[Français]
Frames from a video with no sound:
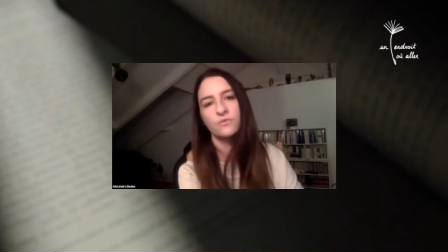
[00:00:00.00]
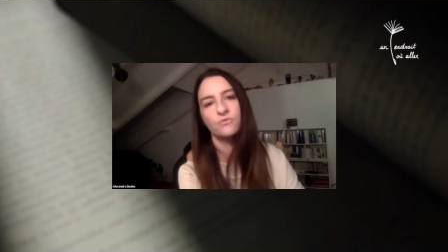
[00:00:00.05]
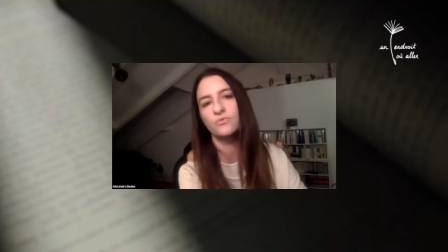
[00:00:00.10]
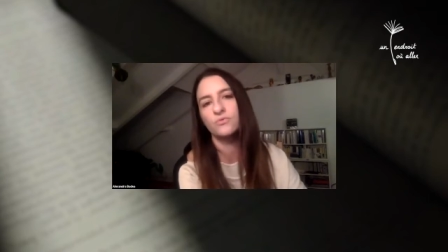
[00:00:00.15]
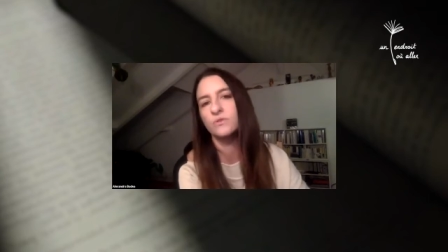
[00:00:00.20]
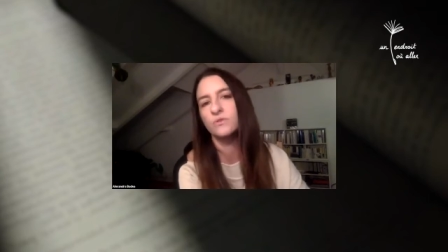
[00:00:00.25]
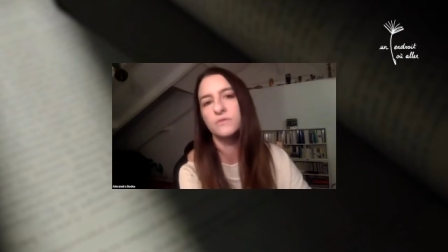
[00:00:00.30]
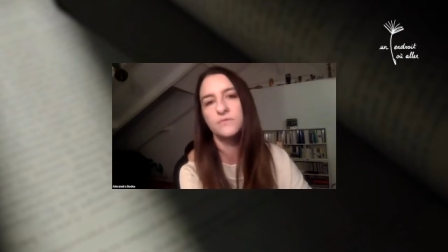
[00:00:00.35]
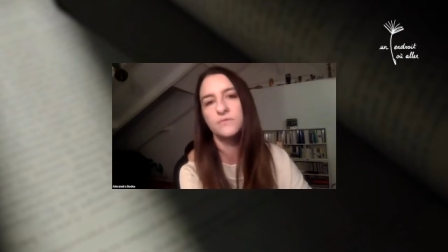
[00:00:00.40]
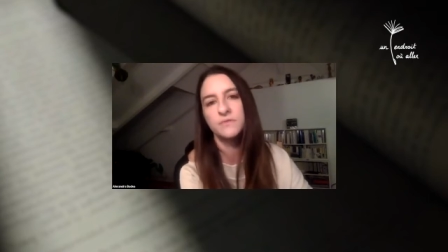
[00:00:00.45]

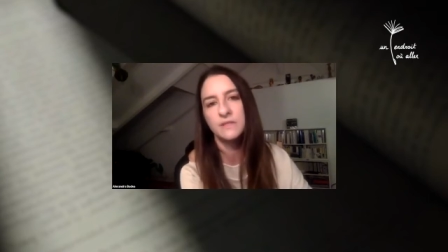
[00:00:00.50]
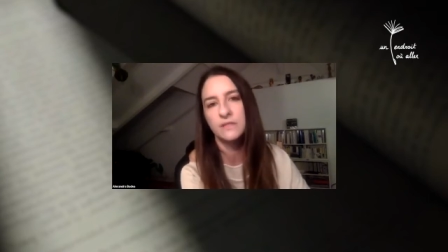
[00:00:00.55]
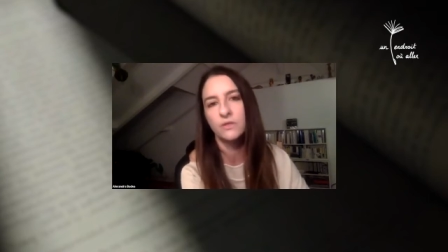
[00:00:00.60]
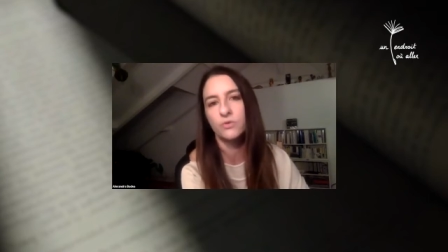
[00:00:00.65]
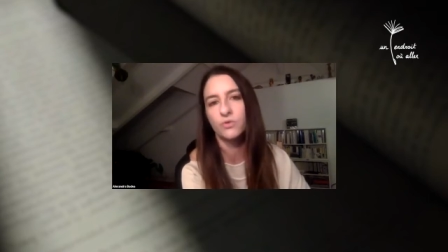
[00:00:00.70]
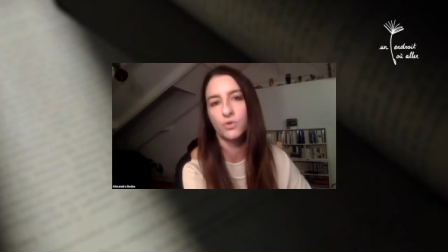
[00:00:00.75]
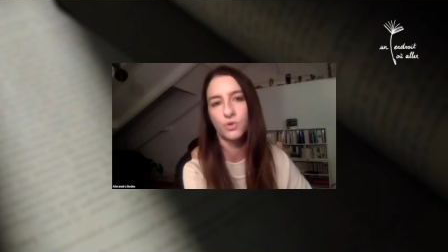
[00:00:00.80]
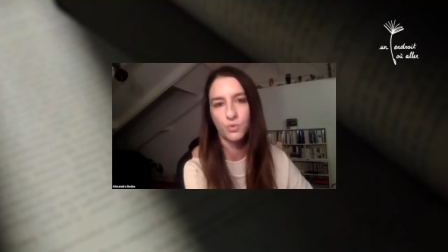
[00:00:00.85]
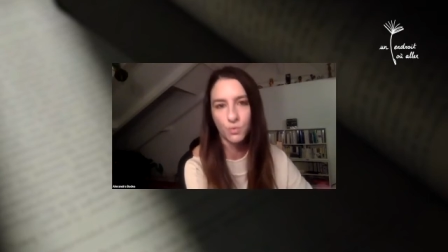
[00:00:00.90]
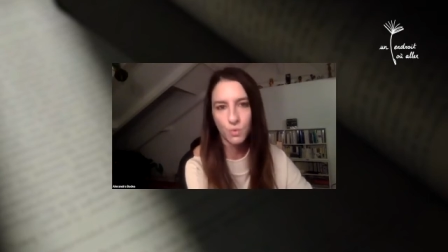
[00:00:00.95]
d'autres vies
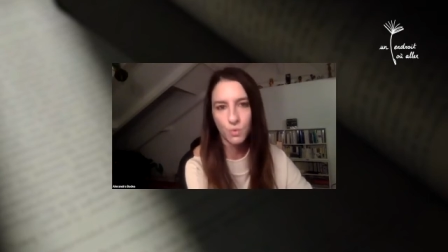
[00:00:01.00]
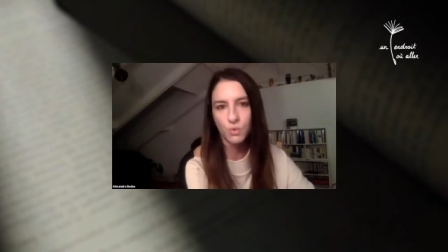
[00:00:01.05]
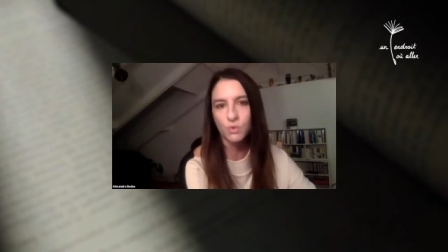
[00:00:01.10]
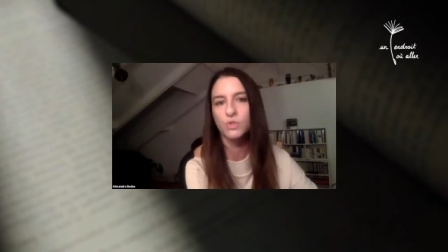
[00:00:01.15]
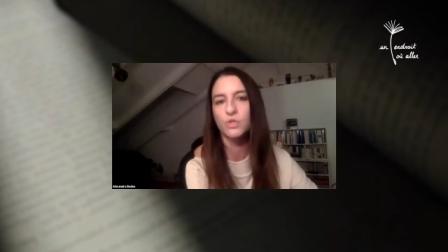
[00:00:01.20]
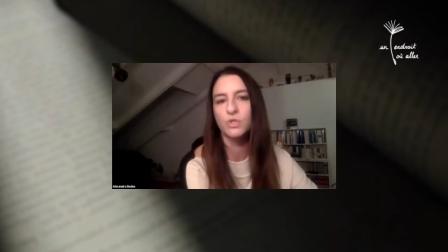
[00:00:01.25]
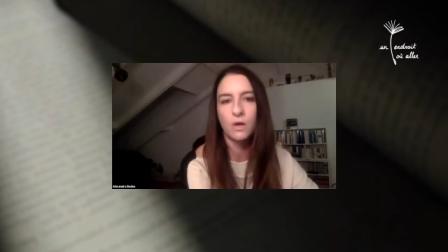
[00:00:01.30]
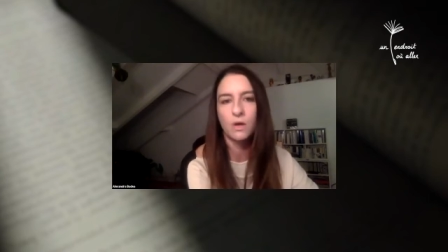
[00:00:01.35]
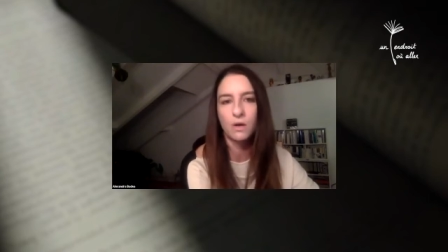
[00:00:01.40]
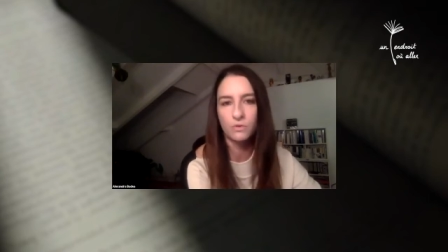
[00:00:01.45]
en jouant,
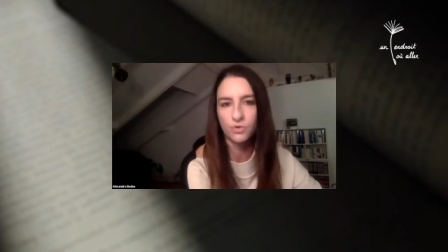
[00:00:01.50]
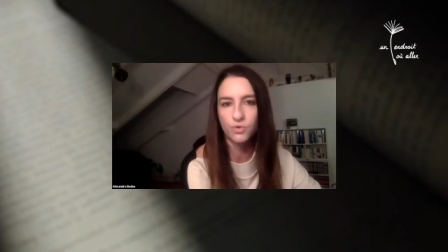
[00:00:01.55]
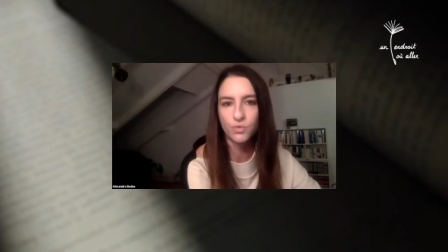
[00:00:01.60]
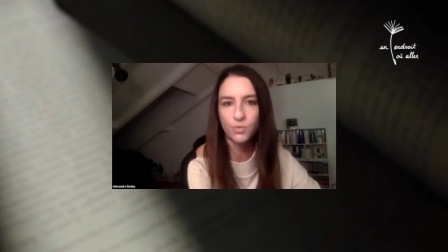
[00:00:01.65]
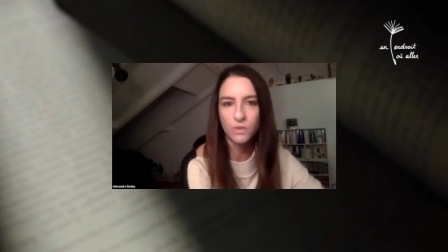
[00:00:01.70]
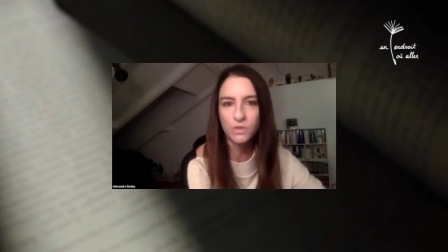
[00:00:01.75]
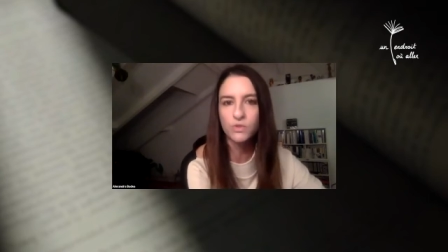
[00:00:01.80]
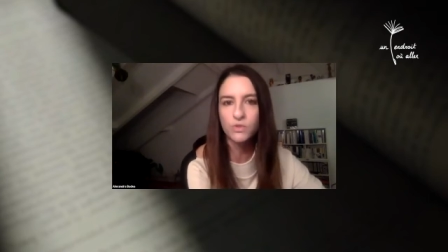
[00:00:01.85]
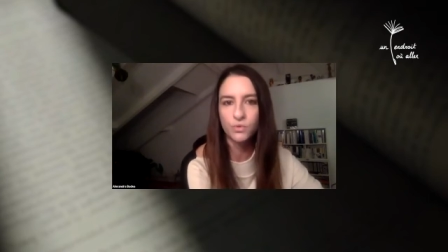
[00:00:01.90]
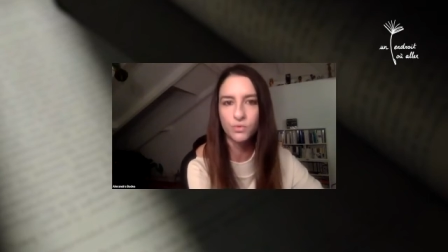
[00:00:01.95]
en
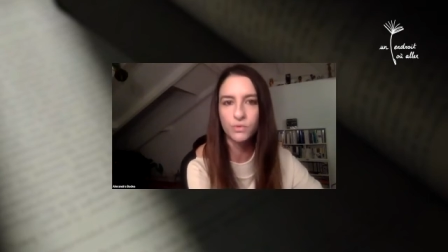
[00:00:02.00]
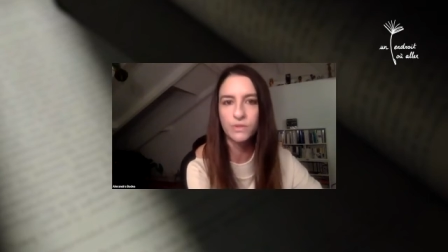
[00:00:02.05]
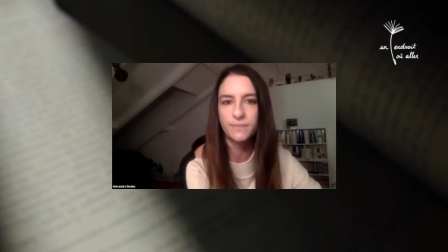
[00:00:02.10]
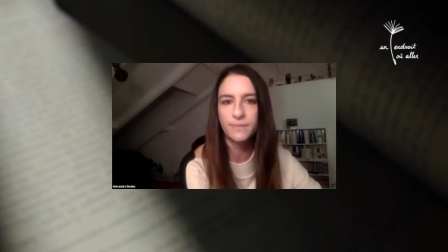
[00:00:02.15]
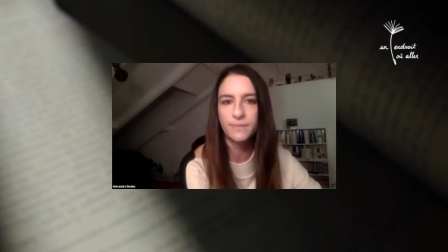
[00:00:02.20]
jouant sur des